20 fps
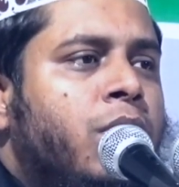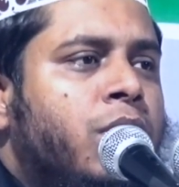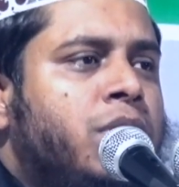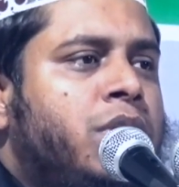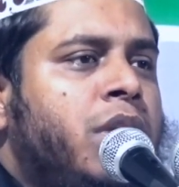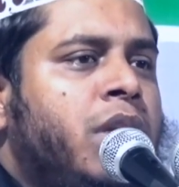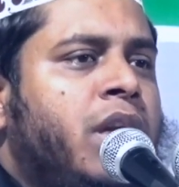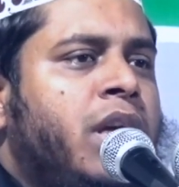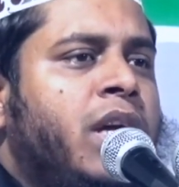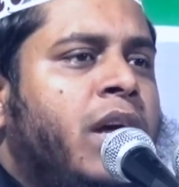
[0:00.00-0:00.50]

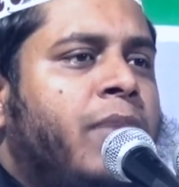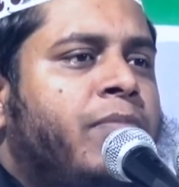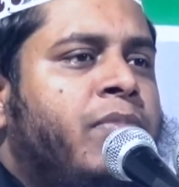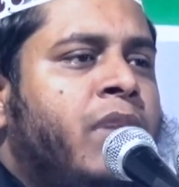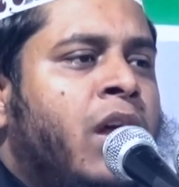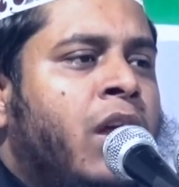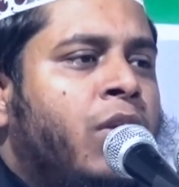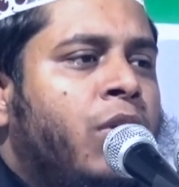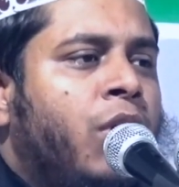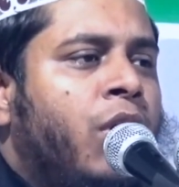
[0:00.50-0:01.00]
অচিরেই
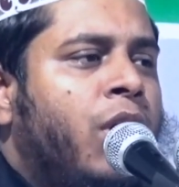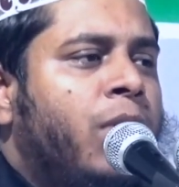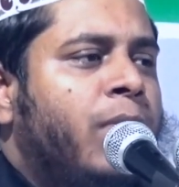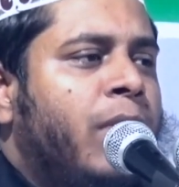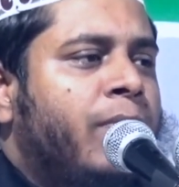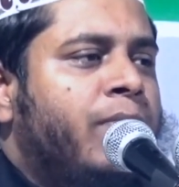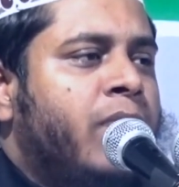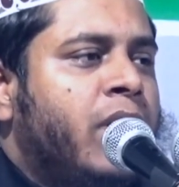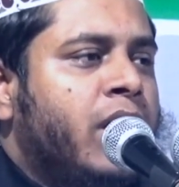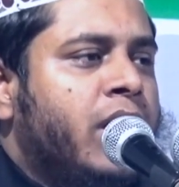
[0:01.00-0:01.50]
আপনার রব
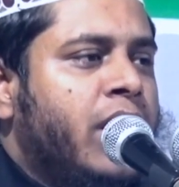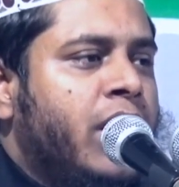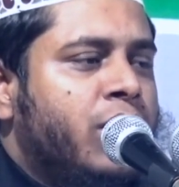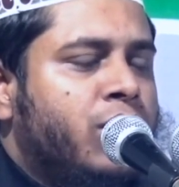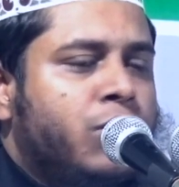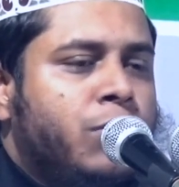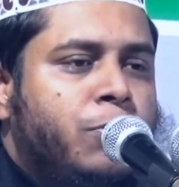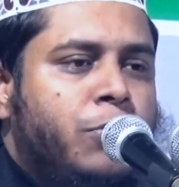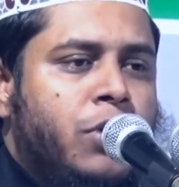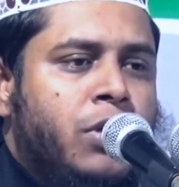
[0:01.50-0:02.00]
আপনাকে
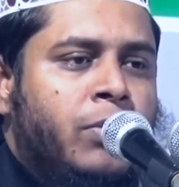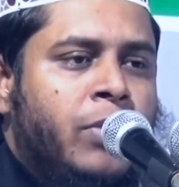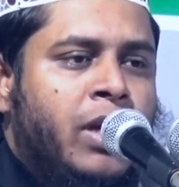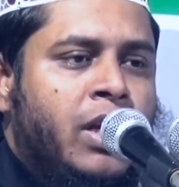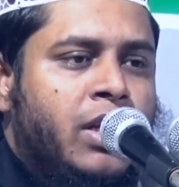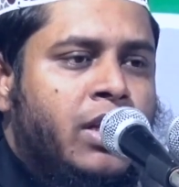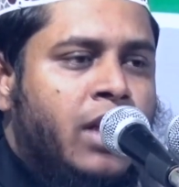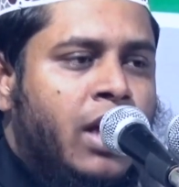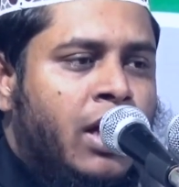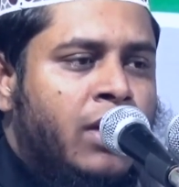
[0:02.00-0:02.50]
এত
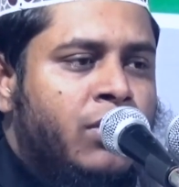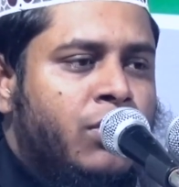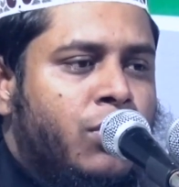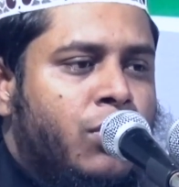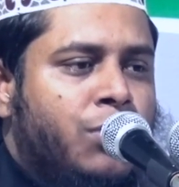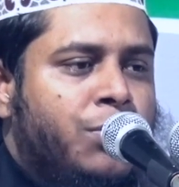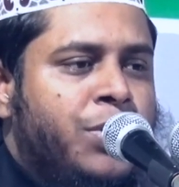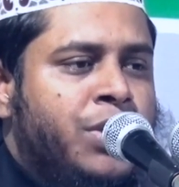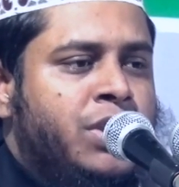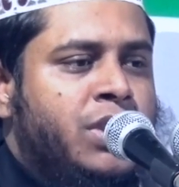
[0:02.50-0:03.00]
পরিমাণে দান
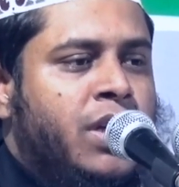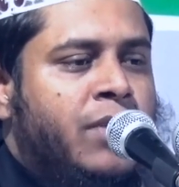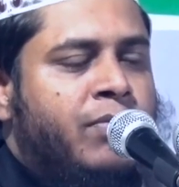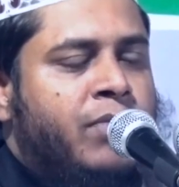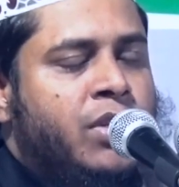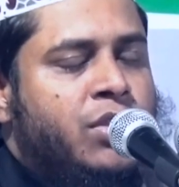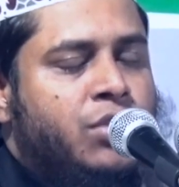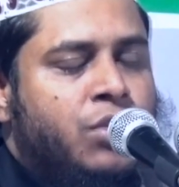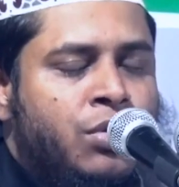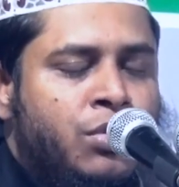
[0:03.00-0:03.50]
করবেন যে
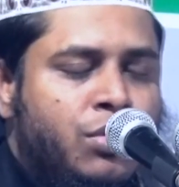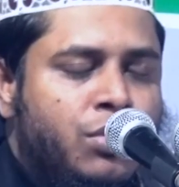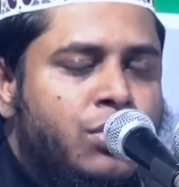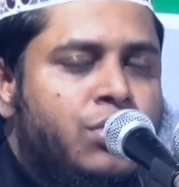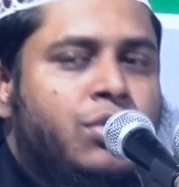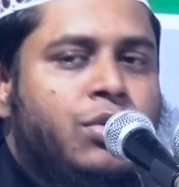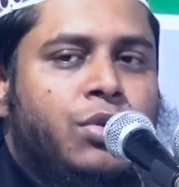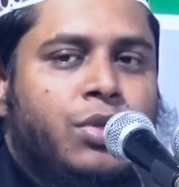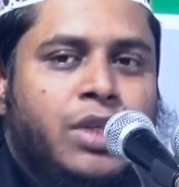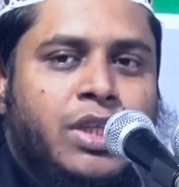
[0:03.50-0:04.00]
আপনি
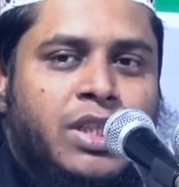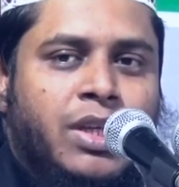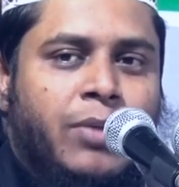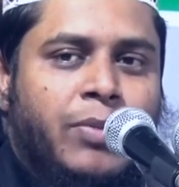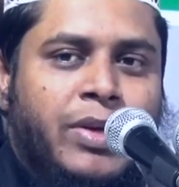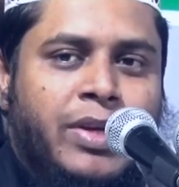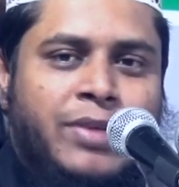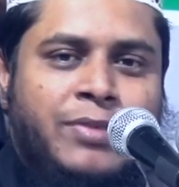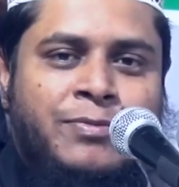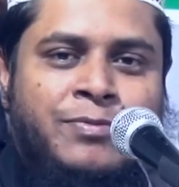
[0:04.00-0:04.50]
সন্তুষ্ট হয়ে
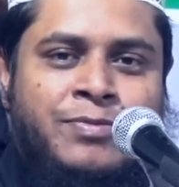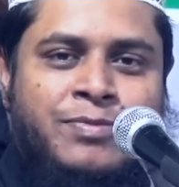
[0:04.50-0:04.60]
যাবেন